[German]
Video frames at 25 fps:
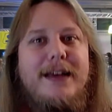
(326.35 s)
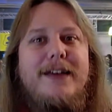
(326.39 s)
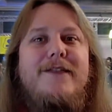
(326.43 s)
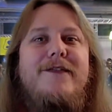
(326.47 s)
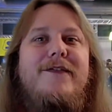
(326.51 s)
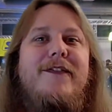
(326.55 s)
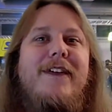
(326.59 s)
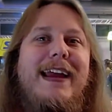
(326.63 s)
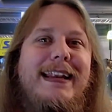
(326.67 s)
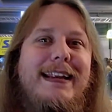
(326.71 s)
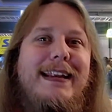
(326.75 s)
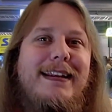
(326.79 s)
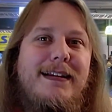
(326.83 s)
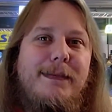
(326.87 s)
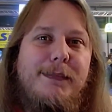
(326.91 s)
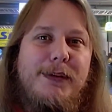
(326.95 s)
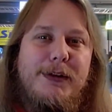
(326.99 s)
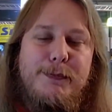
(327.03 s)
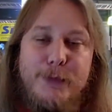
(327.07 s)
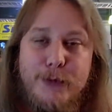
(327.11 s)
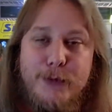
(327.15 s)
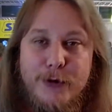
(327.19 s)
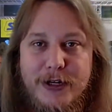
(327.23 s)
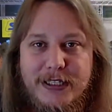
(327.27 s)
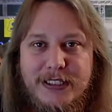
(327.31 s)
Wenn ich aber
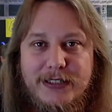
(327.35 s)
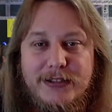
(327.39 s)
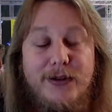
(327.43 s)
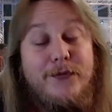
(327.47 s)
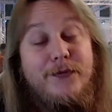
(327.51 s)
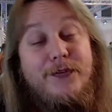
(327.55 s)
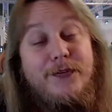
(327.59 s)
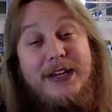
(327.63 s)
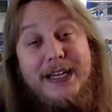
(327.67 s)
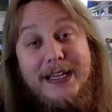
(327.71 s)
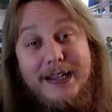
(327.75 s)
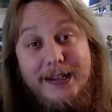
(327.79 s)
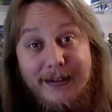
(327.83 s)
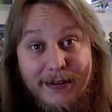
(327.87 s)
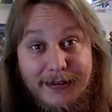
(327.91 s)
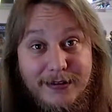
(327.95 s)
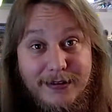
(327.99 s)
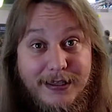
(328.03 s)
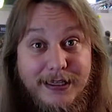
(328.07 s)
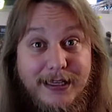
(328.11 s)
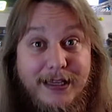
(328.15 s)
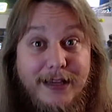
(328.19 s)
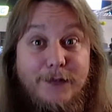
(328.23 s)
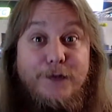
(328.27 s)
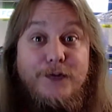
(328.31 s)
müsse, so also
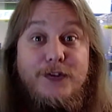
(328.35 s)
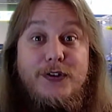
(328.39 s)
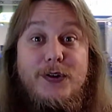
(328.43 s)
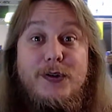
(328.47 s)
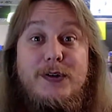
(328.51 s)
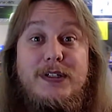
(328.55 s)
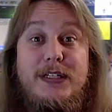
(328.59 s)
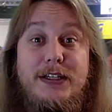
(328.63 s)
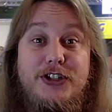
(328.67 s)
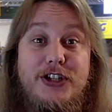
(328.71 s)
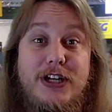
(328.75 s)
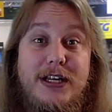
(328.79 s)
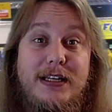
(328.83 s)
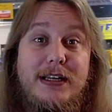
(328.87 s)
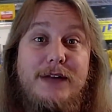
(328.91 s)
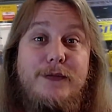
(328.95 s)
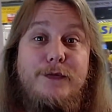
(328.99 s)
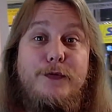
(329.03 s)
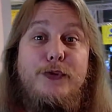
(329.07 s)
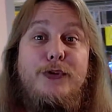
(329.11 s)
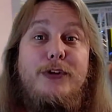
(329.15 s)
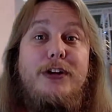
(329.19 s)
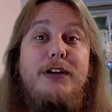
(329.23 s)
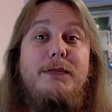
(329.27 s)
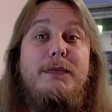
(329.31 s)
fiktiv so entscheiden,
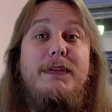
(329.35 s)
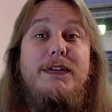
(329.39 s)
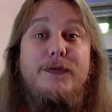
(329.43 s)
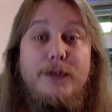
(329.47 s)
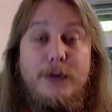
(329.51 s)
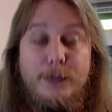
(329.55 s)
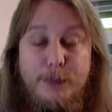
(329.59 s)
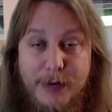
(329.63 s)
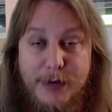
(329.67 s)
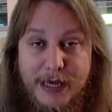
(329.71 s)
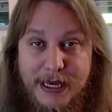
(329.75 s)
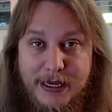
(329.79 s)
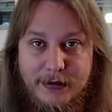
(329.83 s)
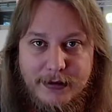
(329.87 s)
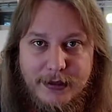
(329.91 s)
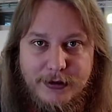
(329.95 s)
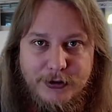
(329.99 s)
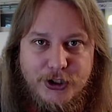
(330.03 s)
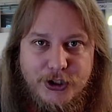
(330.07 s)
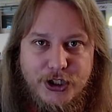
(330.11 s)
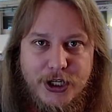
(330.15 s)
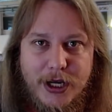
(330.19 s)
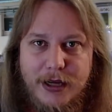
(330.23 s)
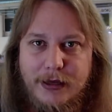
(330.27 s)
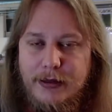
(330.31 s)
würde ich mich für Bern
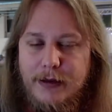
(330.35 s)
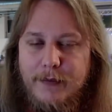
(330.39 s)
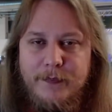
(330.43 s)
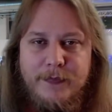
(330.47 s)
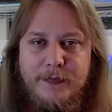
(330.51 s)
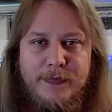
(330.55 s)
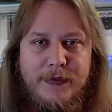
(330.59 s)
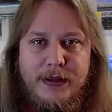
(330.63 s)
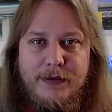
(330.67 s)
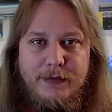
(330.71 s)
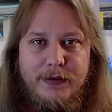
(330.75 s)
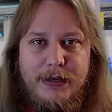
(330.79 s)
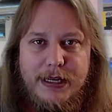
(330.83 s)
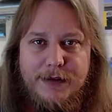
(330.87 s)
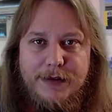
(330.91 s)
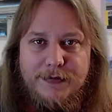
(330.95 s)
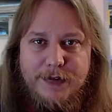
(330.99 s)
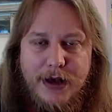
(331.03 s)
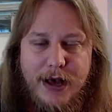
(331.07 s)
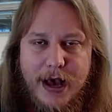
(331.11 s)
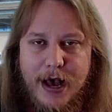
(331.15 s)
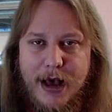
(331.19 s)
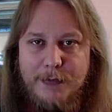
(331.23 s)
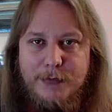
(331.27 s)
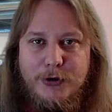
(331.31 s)
entscheiden, weil die einfach
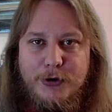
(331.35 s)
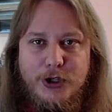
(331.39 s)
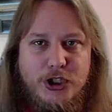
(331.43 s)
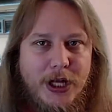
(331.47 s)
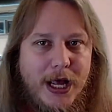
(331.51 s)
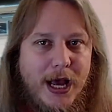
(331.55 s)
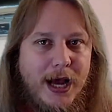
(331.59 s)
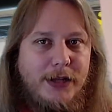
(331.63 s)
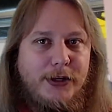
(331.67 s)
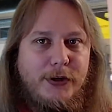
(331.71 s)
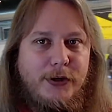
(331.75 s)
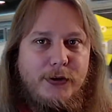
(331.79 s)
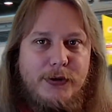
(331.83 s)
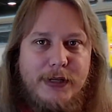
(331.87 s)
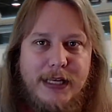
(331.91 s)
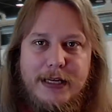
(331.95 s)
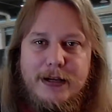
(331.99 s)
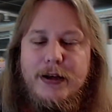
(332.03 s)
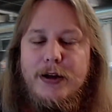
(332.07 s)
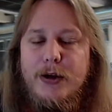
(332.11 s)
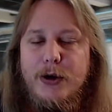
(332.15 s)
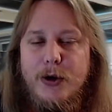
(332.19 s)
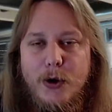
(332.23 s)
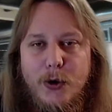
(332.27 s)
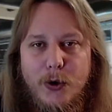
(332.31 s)
ein Hammer Stadion haben
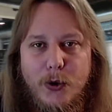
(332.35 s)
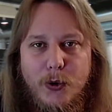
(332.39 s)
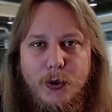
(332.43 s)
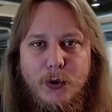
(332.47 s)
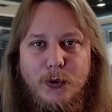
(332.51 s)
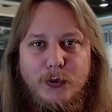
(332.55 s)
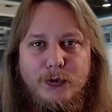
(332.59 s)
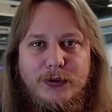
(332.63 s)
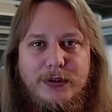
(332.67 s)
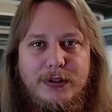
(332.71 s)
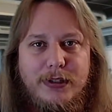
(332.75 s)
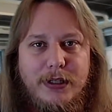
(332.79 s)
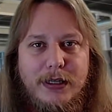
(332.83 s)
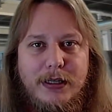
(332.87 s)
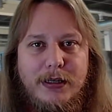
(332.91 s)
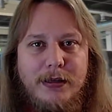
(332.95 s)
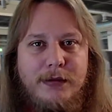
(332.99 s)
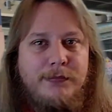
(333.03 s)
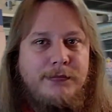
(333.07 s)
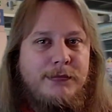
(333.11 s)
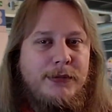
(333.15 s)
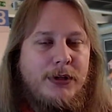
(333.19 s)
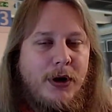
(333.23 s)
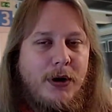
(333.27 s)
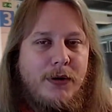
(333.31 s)
und
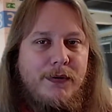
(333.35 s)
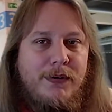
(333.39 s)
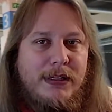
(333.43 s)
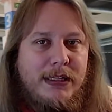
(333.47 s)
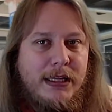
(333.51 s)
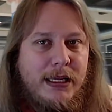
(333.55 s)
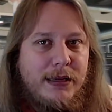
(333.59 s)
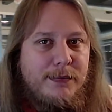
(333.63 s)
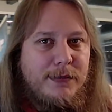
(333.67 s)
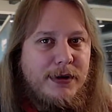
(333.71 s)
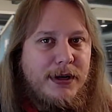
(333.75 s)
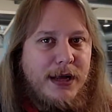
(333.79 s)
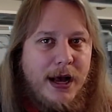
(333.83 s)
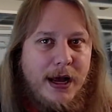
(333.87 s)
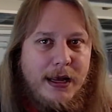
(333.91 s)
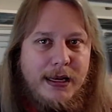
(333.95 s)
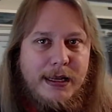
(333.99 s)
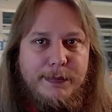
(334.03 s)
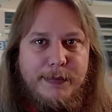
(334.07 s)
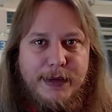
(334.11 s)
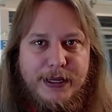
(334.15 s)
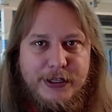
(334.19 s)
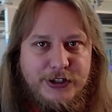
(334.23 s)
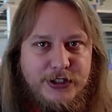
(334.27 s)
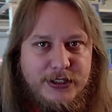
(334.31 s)
ähm, ja, weil die immer geile
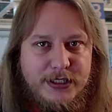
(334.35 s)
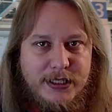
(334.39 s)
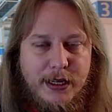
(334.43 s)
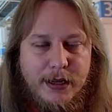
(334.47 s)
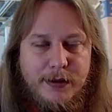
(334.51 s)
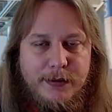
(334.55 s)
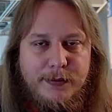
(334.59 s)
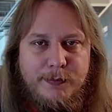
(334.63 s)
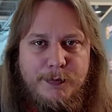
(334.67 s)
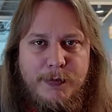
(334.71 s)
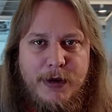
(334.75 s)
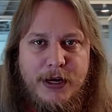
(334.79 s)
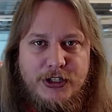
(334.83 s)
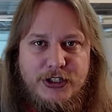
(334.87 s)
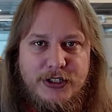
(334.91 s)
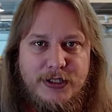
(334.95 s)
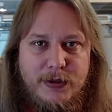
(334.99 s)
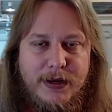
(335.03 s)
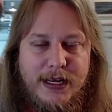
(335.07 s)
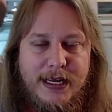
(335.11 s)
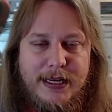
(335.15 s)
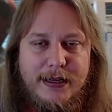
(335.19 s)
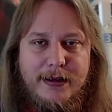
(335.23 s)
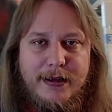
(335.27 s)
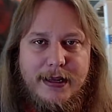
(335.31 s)
Matches haben. Meistens auch
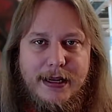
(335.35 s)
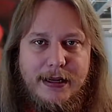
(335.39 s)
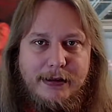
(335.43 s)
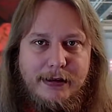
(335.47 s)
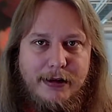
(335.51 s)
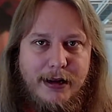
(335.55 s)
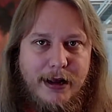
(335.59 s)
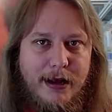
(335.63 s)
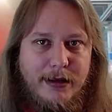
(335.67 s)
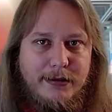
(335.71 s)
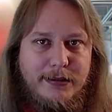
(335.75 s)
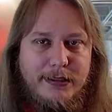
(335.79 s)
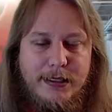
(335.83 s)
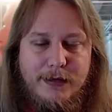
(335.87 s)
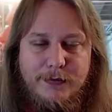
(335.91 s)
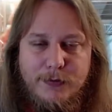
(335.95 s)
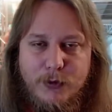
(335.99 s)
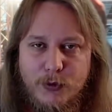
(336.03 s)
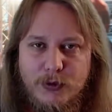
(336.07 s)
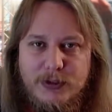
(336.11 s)
haben gegen den HC Davos.